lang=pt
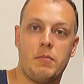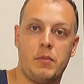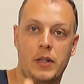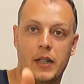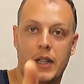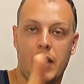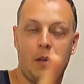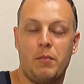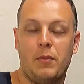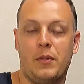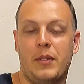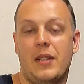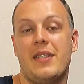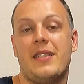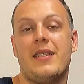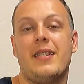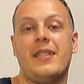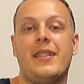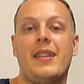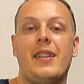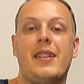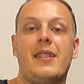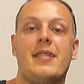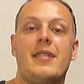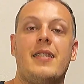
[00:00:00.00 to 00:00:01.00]
Porque a mudança
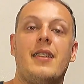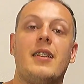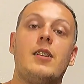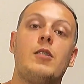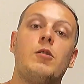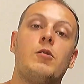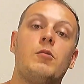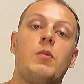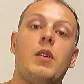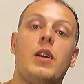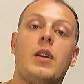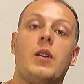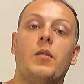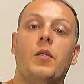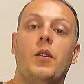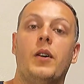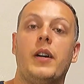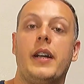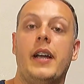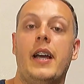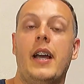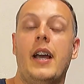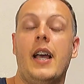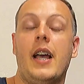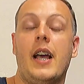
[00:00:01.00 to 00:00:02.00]
tem que ser no agora,
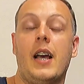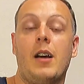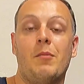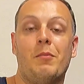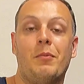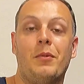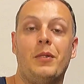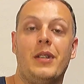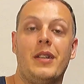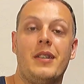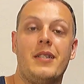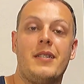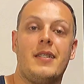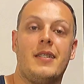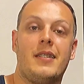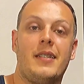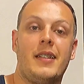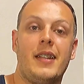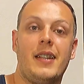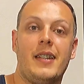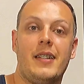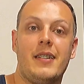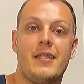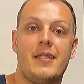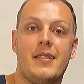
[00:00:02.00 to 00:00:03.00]
a mudança tem
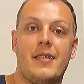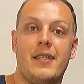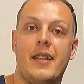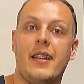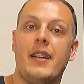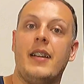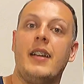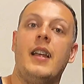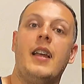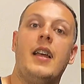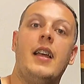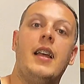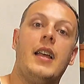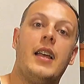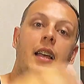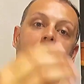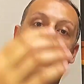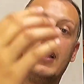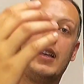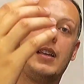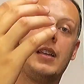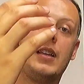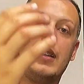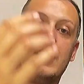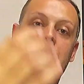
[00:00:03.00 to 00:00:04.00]
que ser
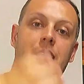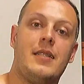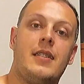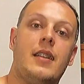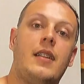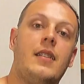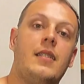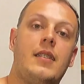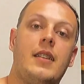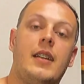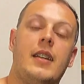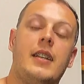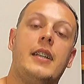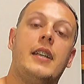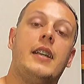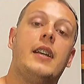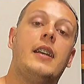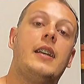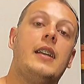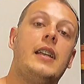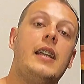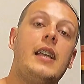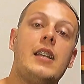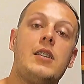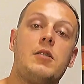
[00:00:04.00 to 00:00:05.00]
instantânea.
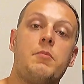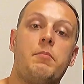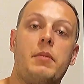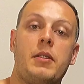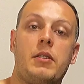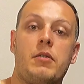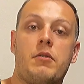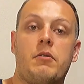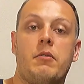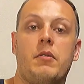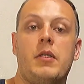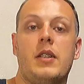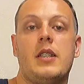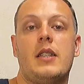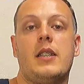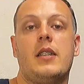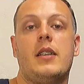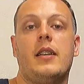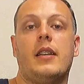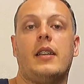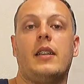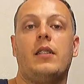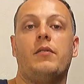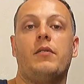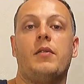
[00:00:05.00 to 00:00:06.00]
E as pessoas
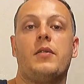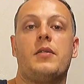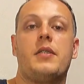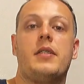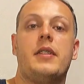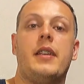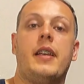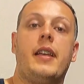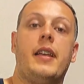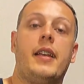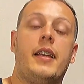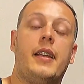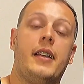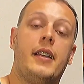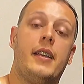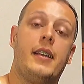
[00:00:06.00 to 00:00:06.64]
que você